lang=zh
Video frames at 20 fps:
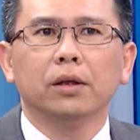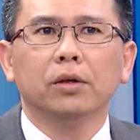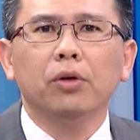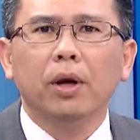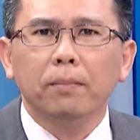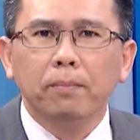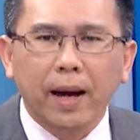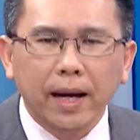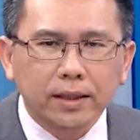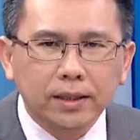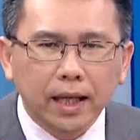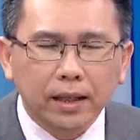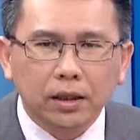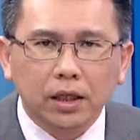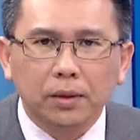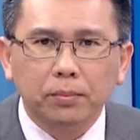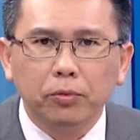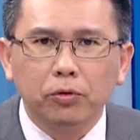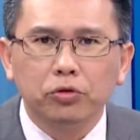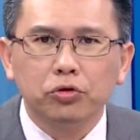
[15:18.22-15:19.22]
因为买在
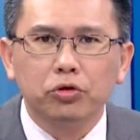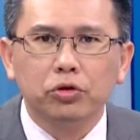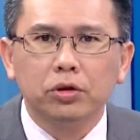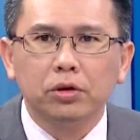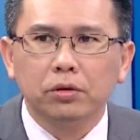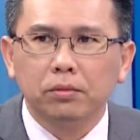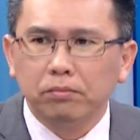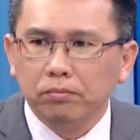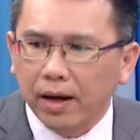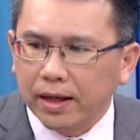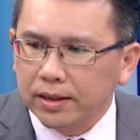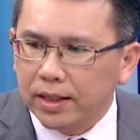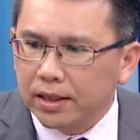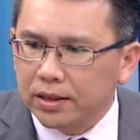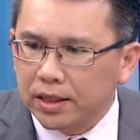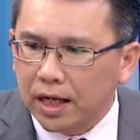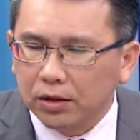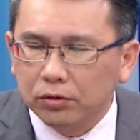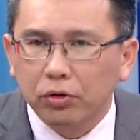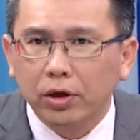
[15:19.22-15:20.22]
底部区，买
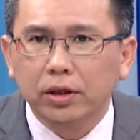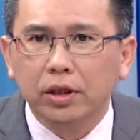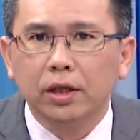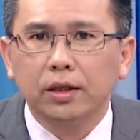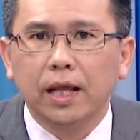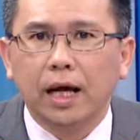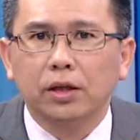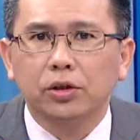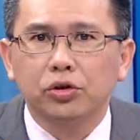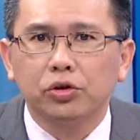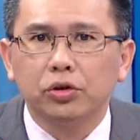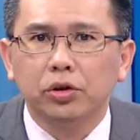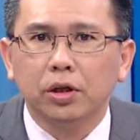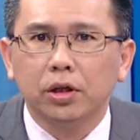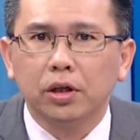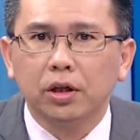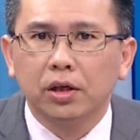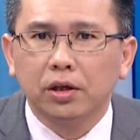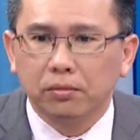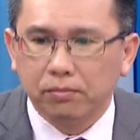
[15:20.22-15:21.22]
在相对低档区，
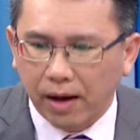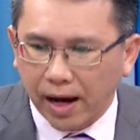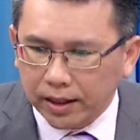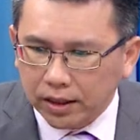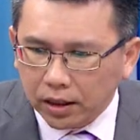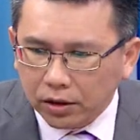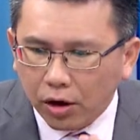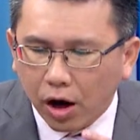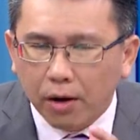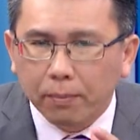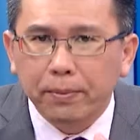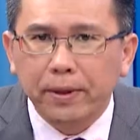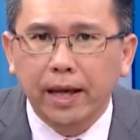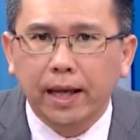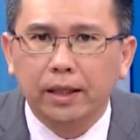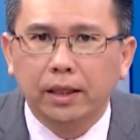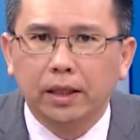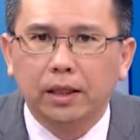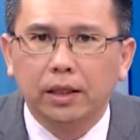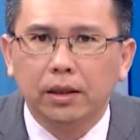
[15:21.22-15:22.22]
买的够
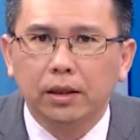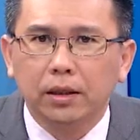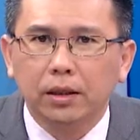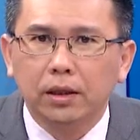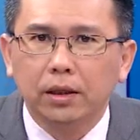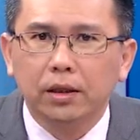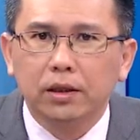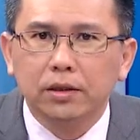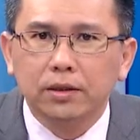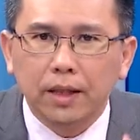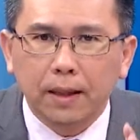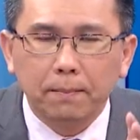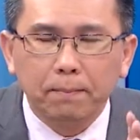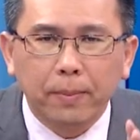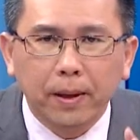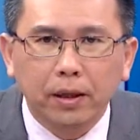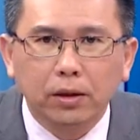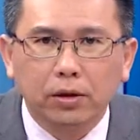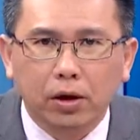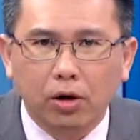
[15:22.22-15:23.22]
便宜，成
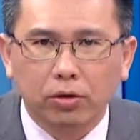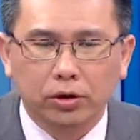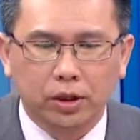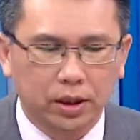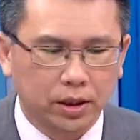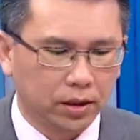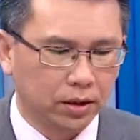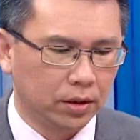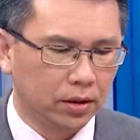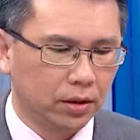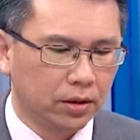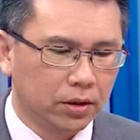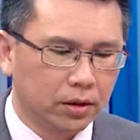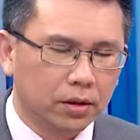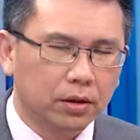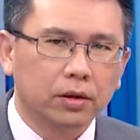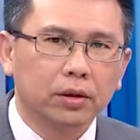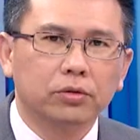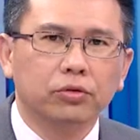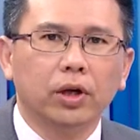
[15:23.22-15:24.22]
本够低，
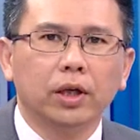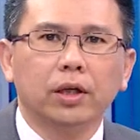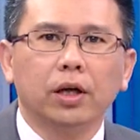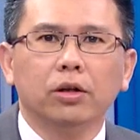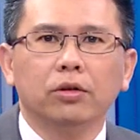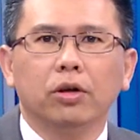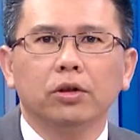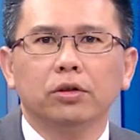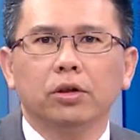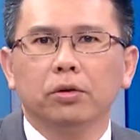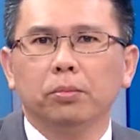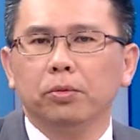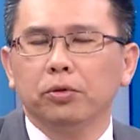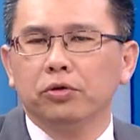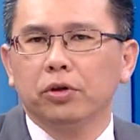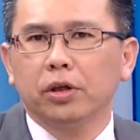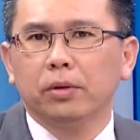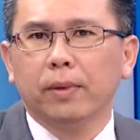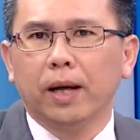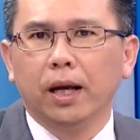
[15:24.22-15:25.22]
所以各位投资你不
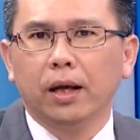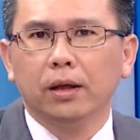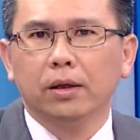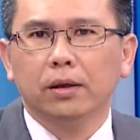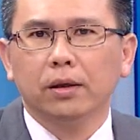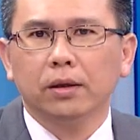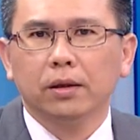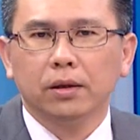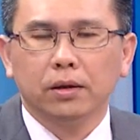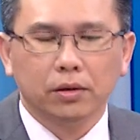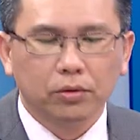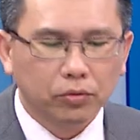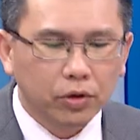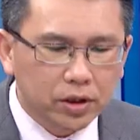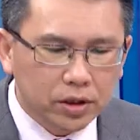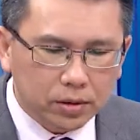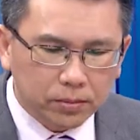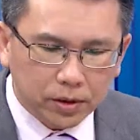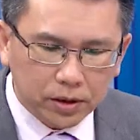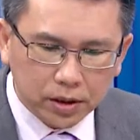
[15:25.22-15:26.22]
觉得吗？
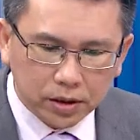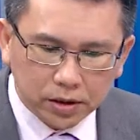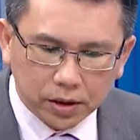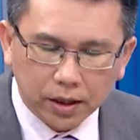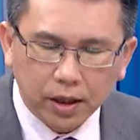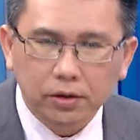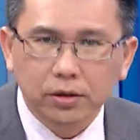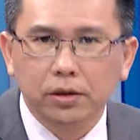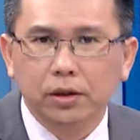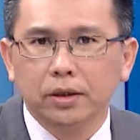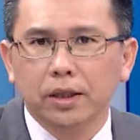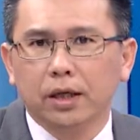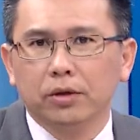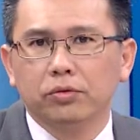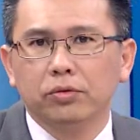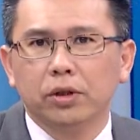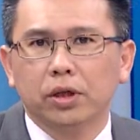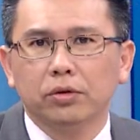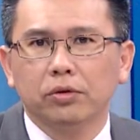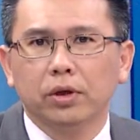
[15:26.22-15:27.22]
为什么信杰老师的家
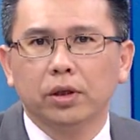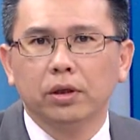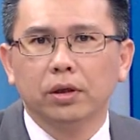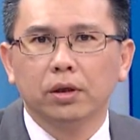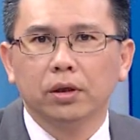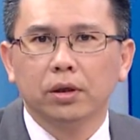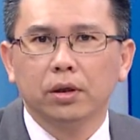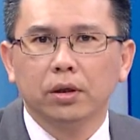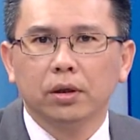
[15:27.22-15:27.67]
族成员